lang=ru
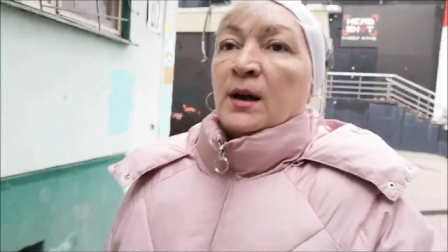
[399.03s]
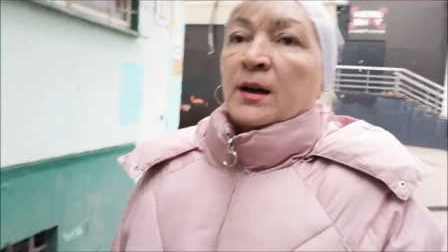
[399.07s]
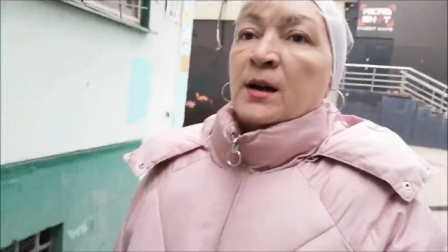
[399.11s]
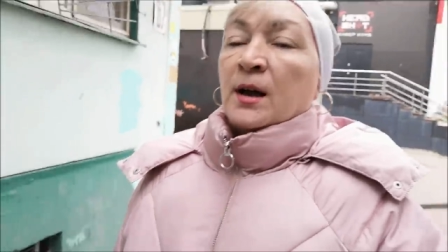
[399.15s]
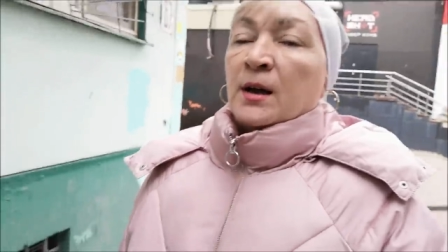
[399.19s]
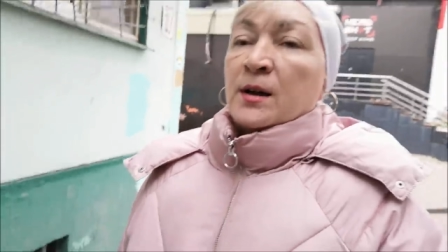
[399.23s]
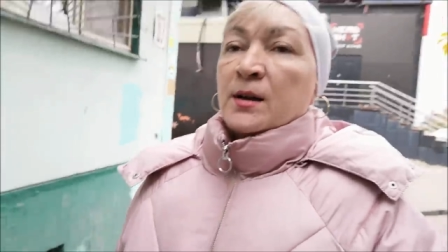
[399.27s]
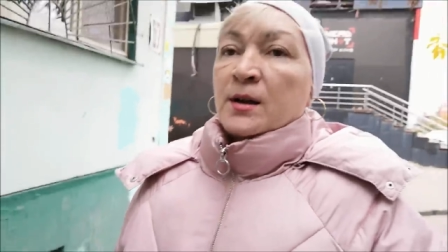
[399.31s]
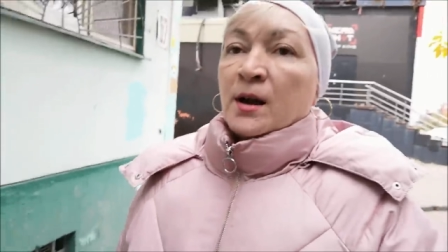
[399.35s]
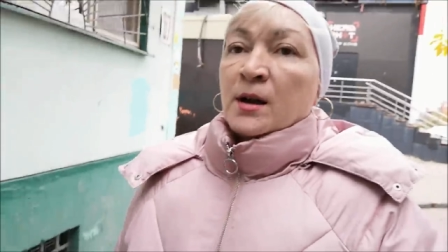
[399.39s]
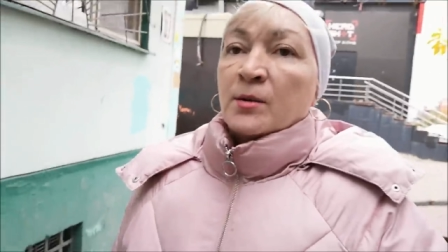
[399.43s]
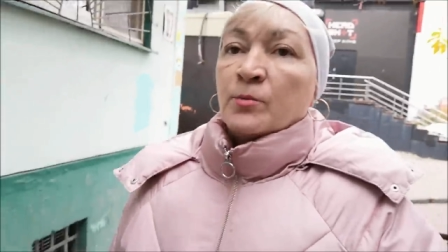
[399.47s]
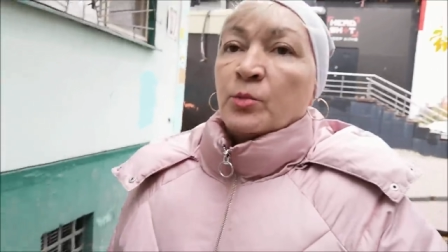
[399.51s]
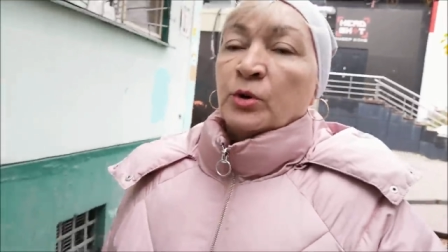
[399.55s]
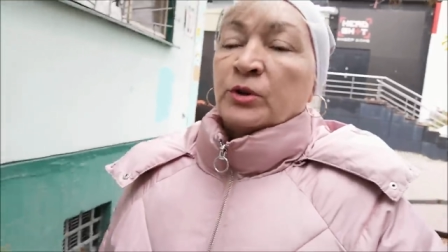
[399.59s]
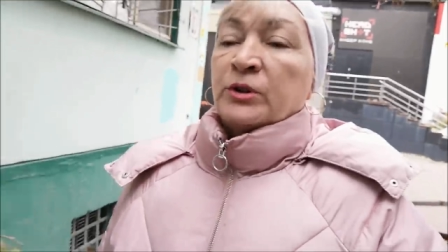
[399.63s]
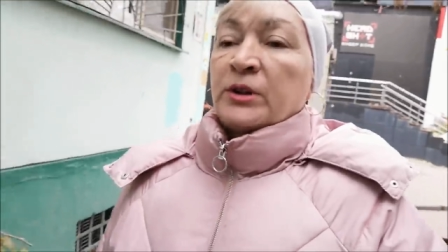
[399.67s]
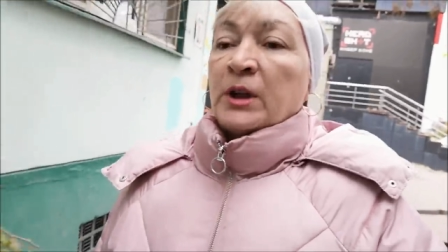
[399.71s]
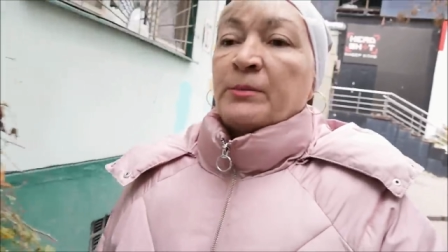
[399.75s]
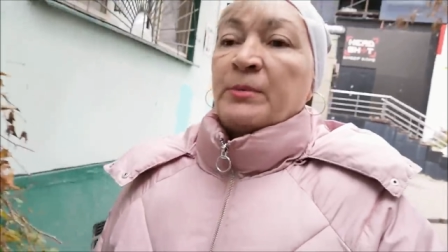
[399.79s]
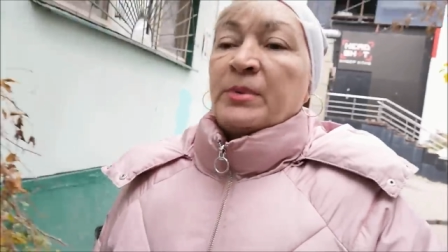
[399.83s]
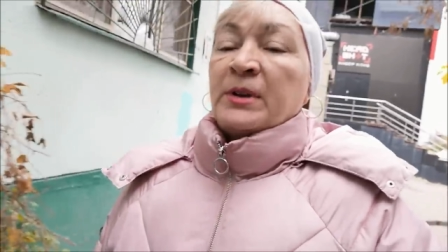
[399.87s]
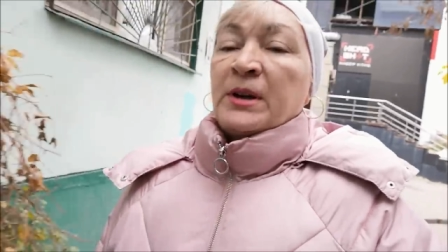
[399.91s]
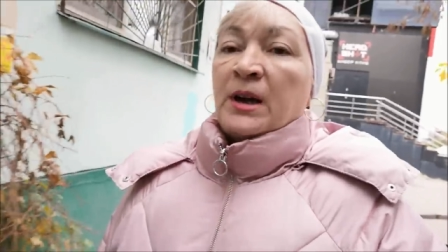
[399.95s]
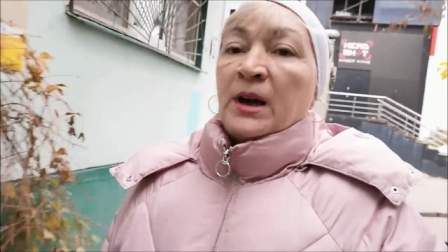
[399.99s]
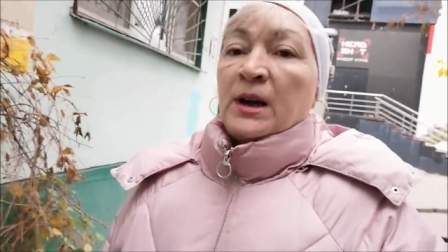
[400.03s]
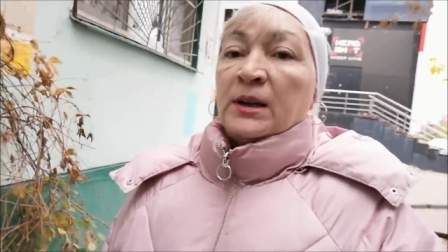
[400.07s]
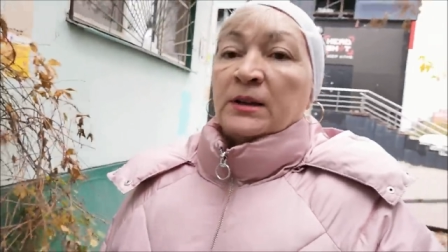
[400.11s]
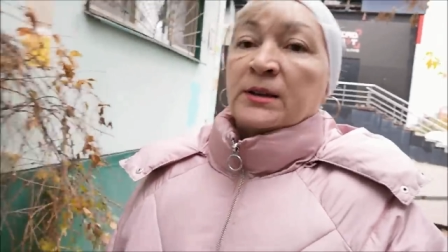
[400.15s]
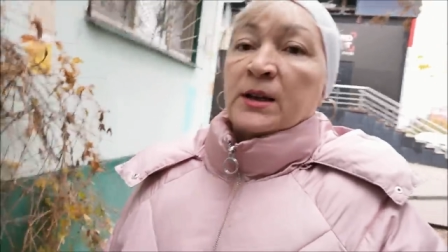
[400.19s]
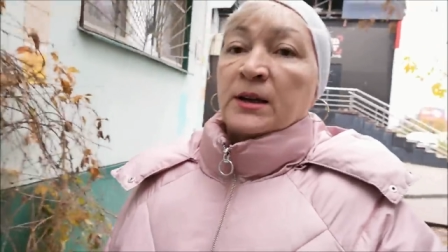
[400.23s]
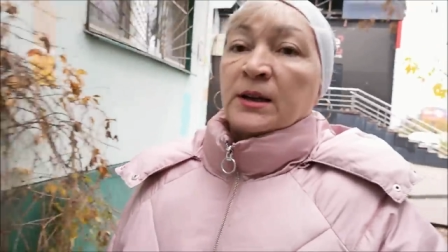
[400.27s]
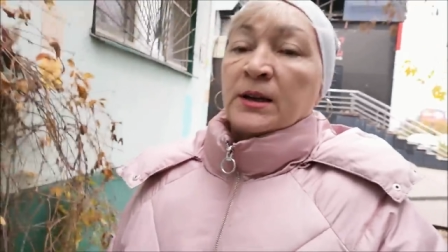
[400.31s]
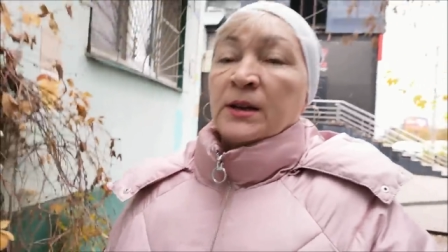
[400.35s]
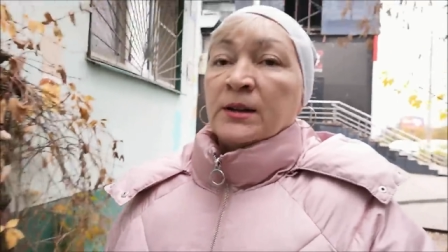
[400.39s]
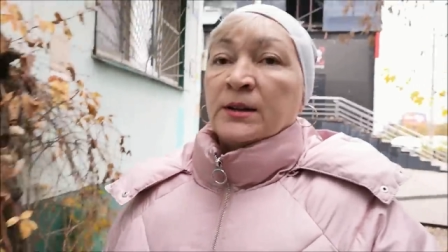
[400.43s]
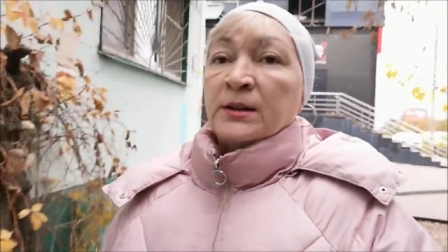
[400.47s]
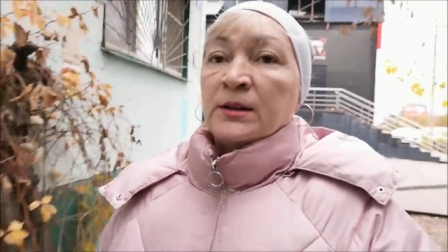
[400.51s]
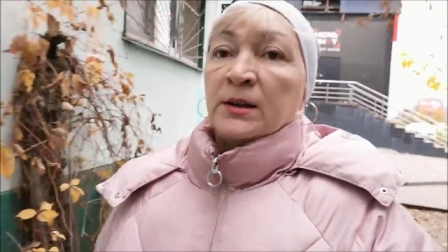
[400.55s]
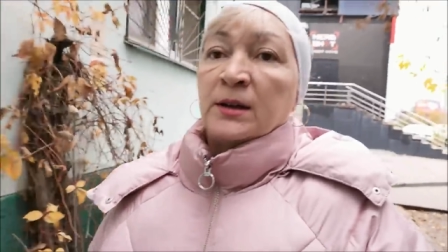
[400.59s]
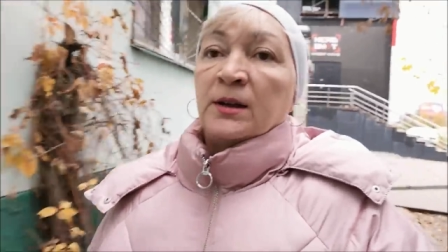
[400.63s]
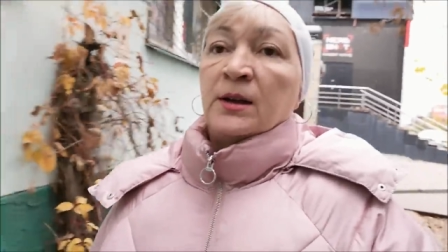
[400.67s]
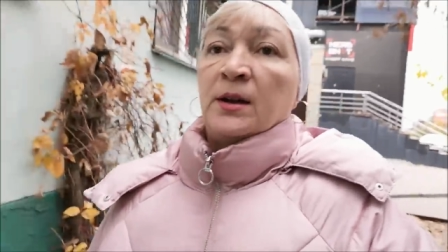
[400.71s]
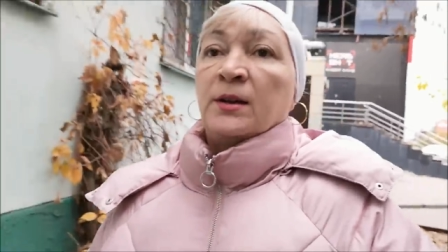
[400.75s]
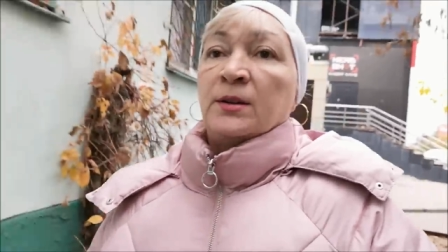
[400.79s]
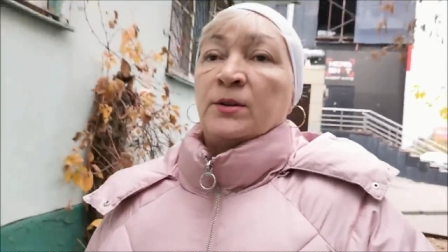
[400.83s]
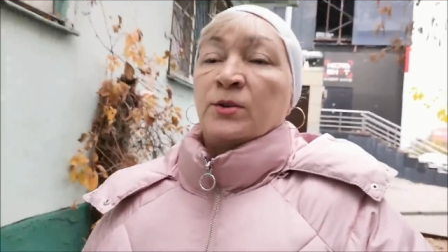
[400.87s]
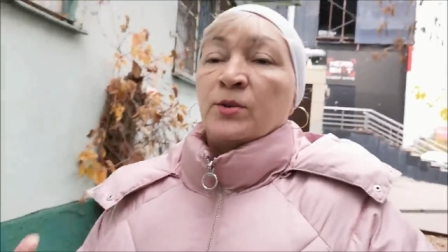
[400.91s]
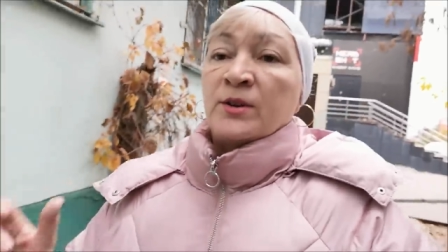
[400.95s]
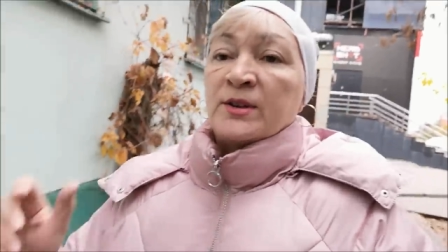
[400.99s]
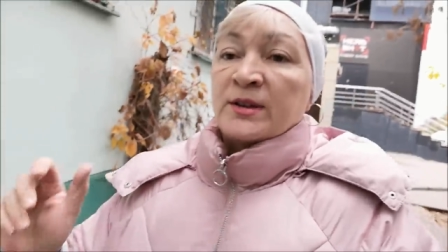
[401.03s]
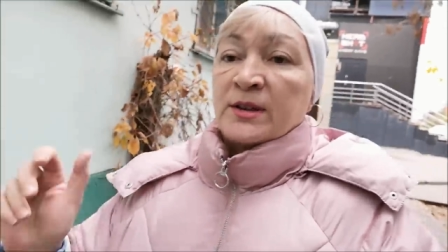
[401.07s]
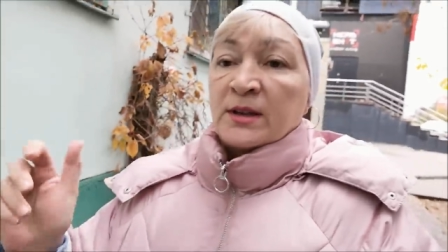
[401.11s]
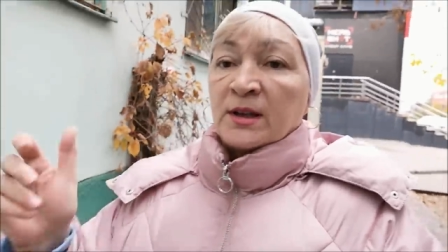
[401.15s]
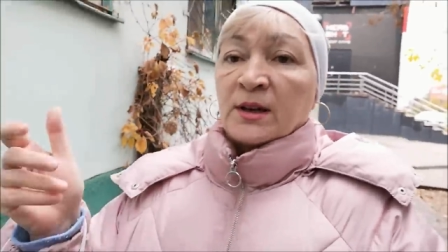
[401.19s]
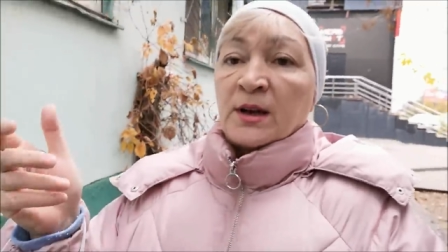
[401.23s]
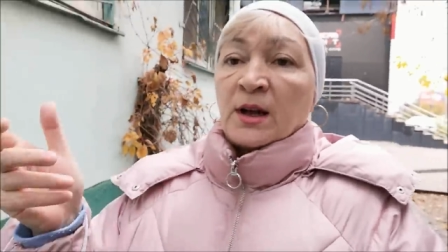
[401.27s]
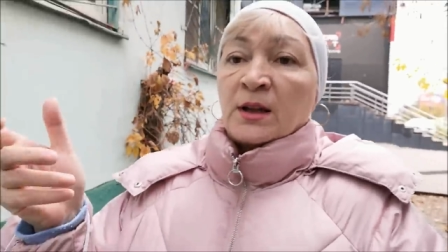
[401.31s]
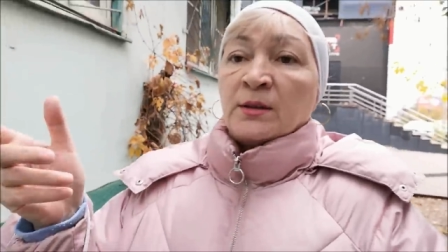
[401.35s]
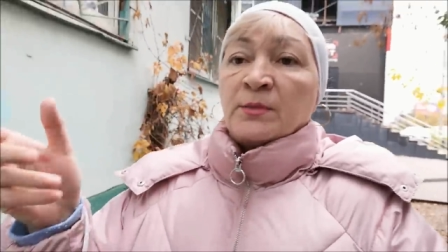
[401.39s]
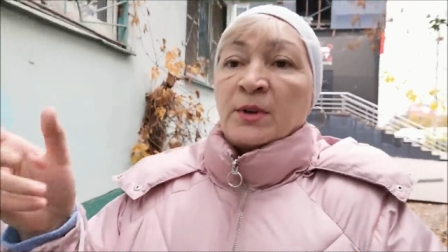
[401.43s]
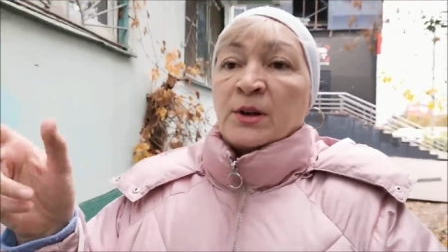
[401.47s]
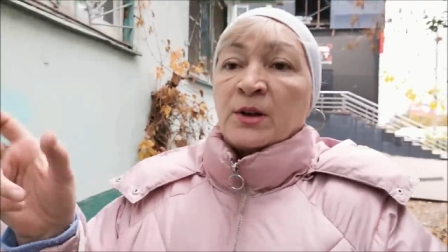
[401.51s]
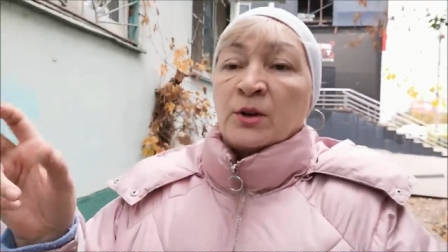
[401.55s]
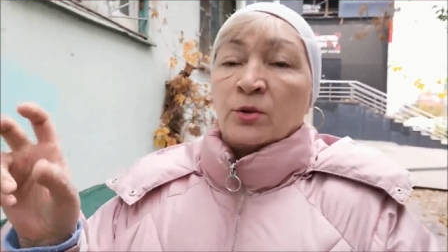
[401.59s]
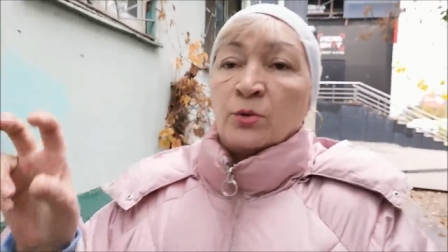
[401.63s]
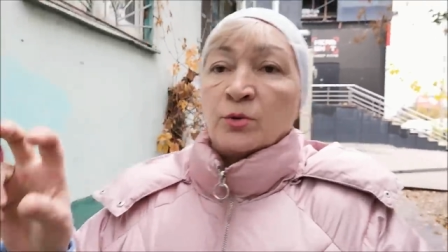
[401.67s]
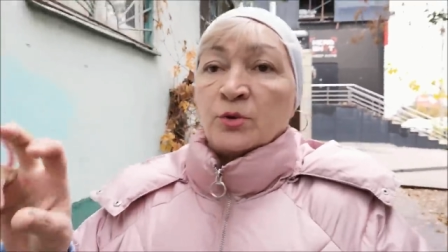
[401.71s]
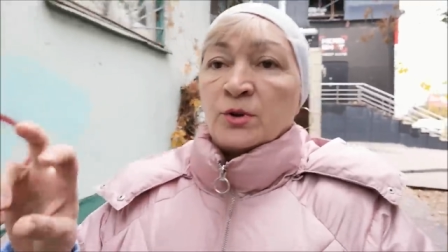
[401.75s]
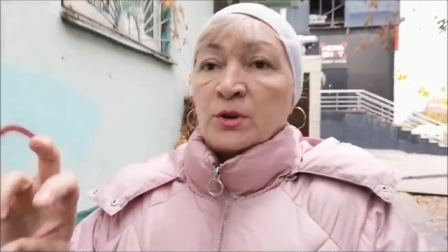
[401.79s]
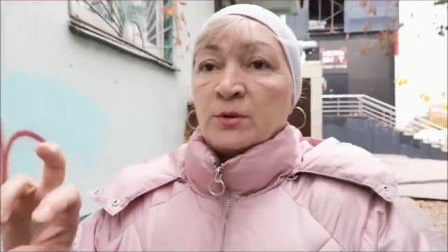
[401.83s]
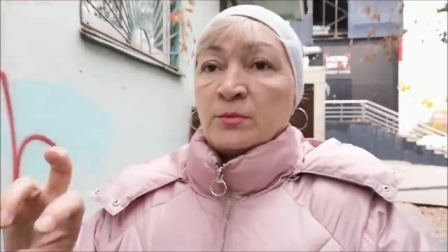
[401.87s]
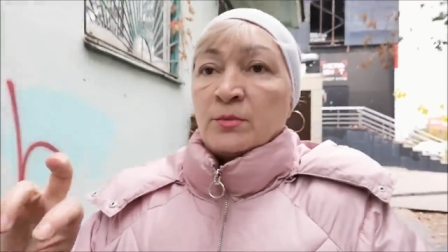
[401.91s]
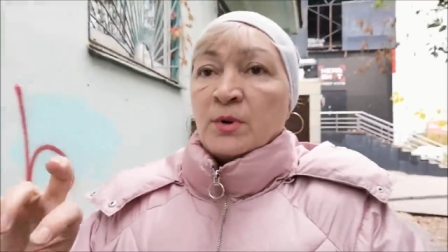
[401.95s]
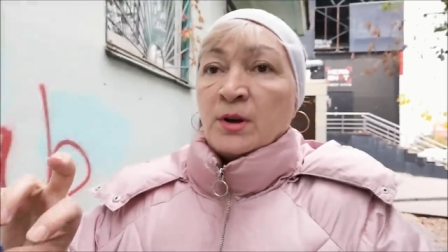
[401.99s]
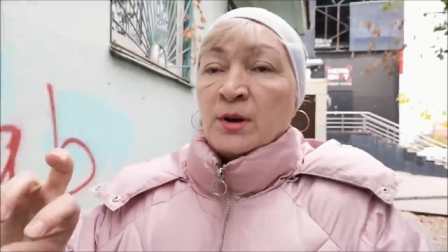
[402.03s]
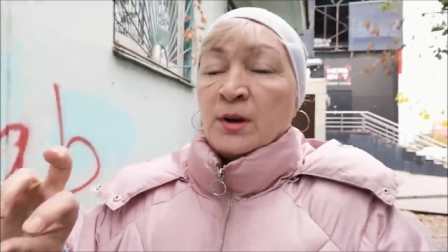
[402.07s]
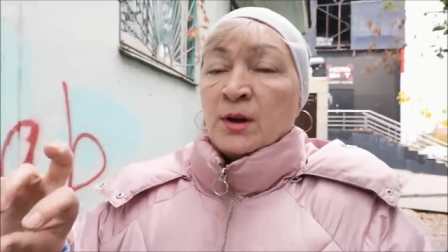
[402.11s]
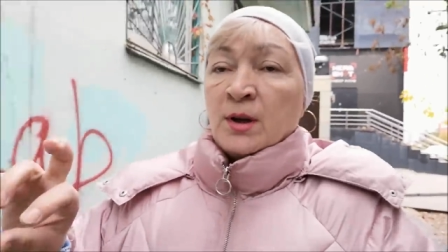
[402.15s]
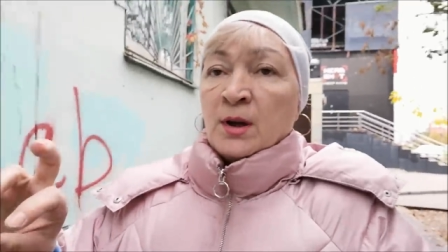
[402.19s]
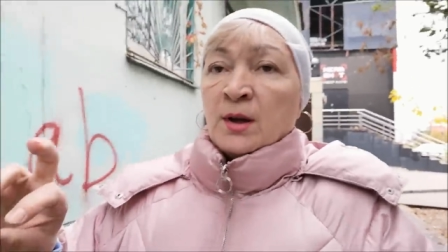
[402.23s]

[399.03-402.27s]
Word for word: как, как будто бы открыты, то есть кран мы крутим